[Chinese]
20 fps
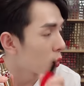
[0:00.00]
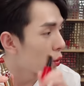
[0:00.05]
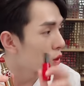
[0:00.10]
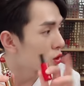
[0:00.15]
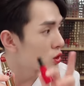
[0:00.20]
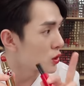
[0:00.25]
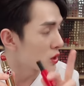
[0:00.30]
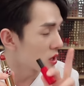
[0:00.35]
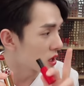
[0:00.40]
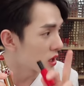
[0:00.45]
嗯、我
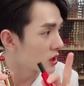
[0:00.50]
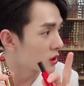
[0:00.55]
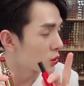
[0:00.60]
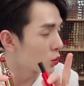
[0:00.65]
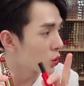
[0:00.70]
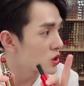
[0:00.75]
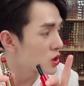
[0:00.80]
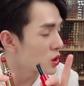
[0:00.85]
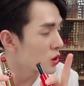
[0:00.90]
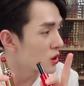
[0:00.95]
只有一个，
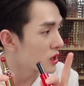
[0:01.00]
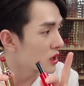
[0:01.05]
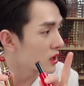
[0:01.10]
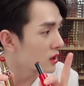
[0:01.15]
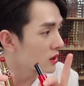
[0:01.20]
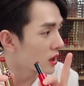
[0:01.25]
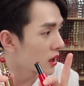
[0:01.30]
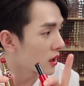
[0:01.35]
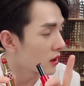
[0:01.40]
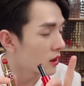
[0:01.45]
我只有一个
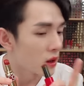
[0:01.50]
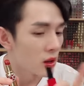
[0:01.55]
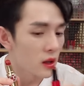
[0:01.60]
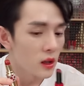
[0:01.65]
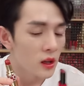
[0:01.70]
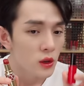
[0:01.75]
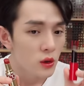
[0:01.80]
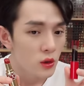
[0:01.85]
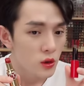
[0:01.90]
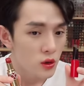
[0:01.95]
点，
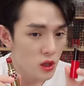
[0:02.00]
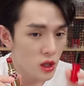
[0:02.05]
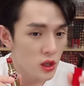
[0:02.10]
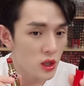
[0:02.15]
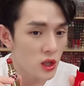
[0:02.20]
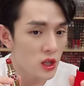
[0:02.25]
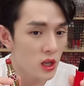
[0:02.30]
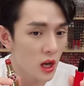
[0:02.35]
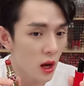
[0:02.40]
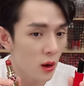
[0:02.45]
你说这
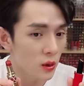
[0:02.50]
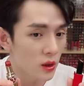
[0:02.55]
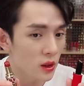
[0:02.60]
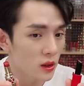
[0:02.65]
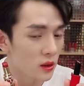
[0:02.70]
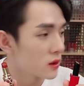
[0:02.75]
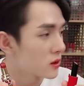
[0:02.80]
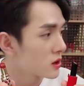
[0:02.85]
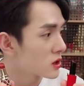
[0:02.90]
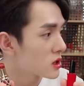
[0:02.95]
支是老的，
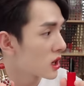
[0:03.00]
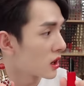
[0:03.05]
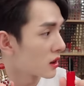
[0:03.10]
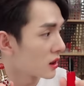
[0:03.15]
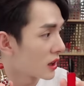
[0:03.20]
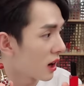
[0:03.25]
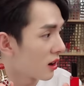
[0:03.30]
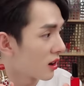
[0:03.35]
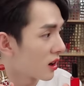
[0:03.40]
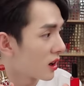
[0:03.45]
这支很
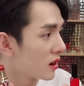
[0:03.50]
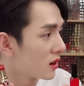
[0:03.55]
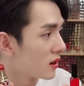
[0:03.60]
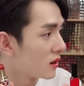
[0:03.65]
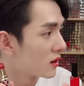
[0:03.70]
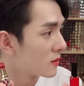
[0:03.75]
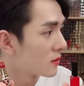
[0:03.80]
老了，